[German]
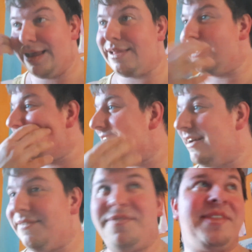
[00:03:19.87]
nicht sieht,
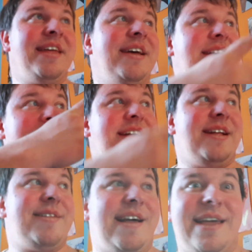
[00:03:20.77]
dann
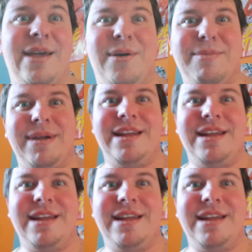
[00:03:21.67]
zeige ich euch mal